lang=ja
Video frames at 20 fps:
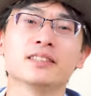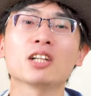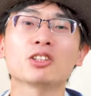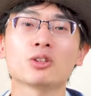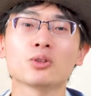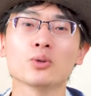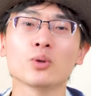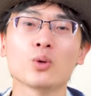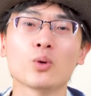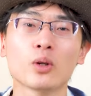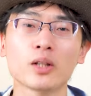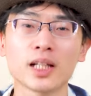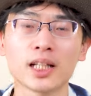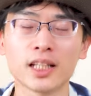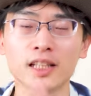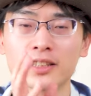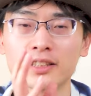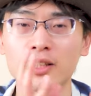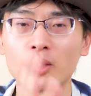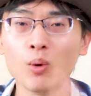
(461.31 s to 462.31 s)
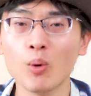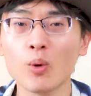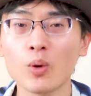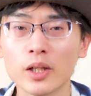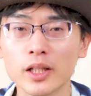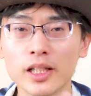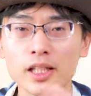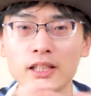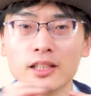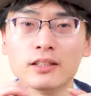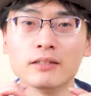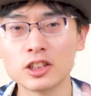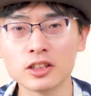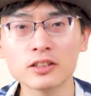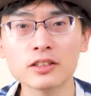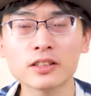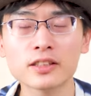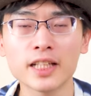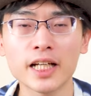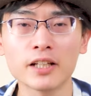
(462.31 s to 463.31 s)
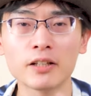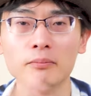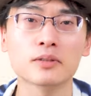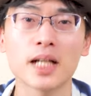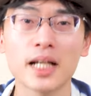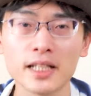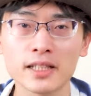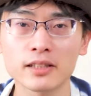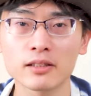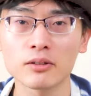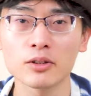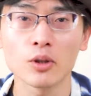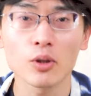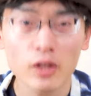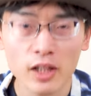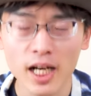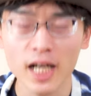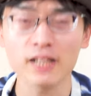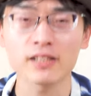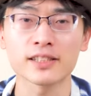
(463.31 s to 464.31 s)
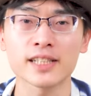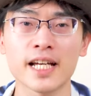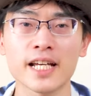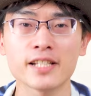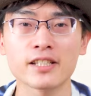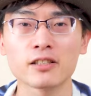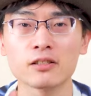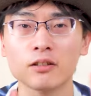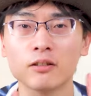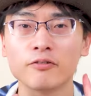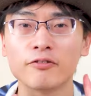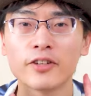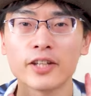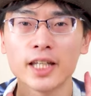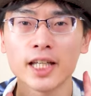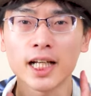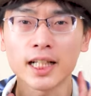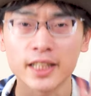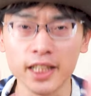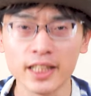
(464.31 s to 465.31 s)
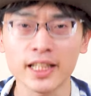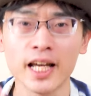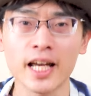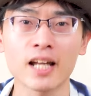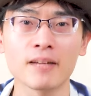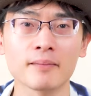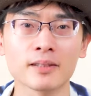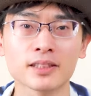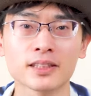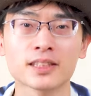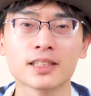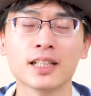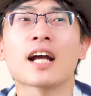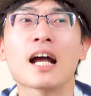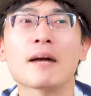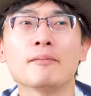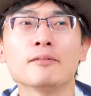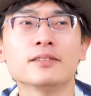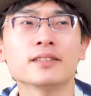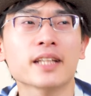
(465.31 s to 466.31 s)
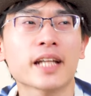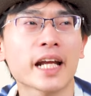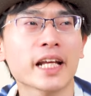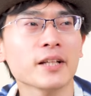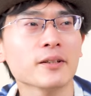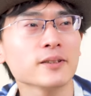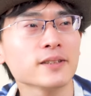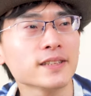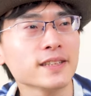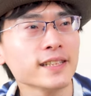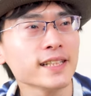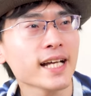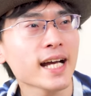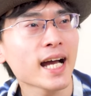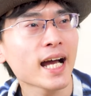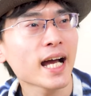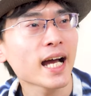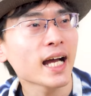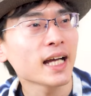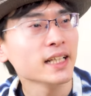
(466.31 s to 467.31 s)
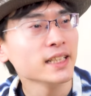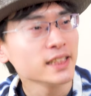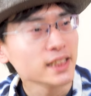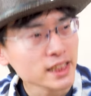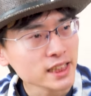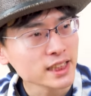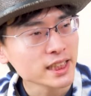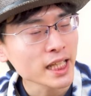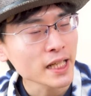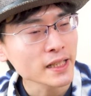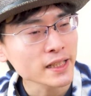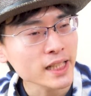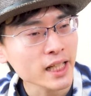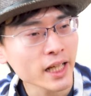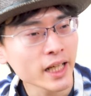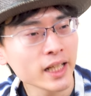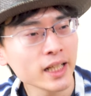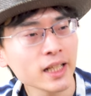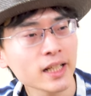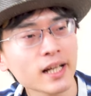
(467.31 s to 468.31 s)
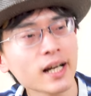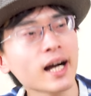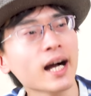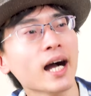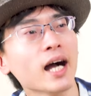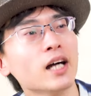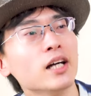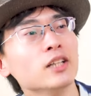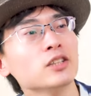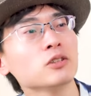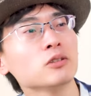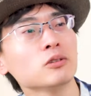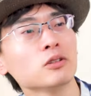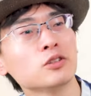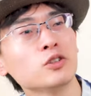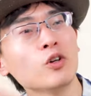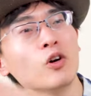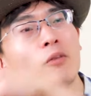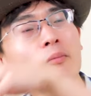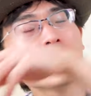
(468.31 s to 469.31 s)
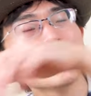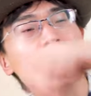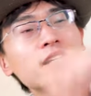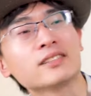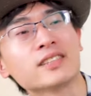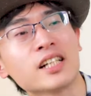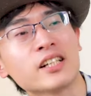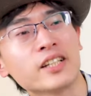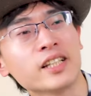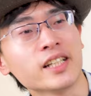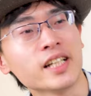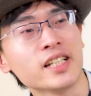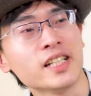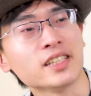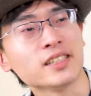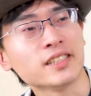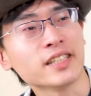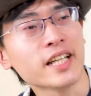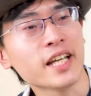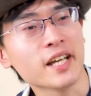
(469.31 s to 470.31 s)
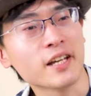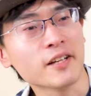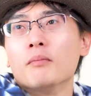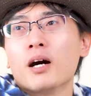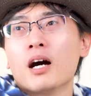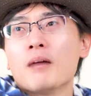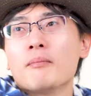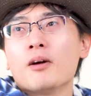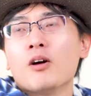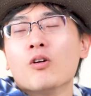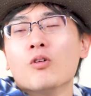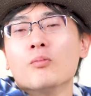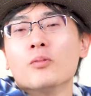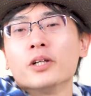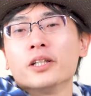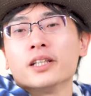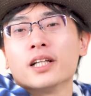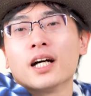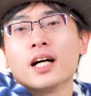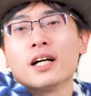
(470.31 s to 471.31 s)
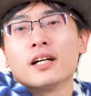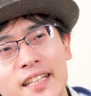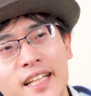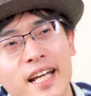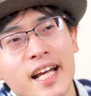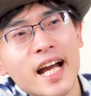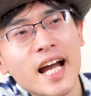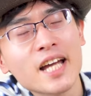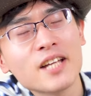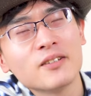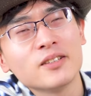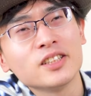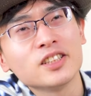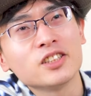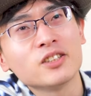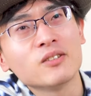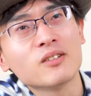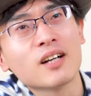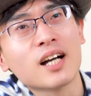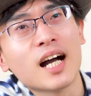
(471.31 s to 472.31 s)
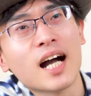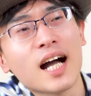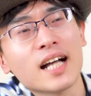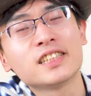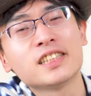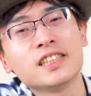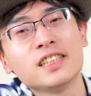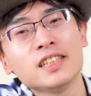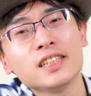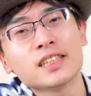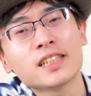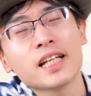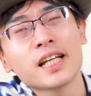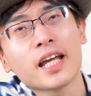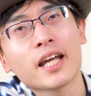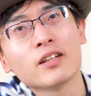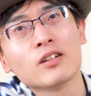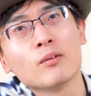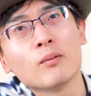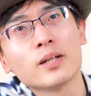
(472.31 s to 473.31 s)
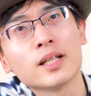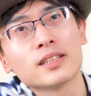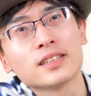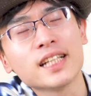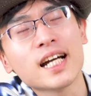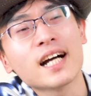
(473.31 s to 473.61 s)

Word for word: あと残りはですね、大きい、中くらいのプライズのよくあるサイズのフィギュアがにたいあります。被ってないでほしいなぁ。知ってる作品か、ちょっと興味がある作品がいいですね。まあまあ重いな。でかいのにしようか。小さいけど重いやつ。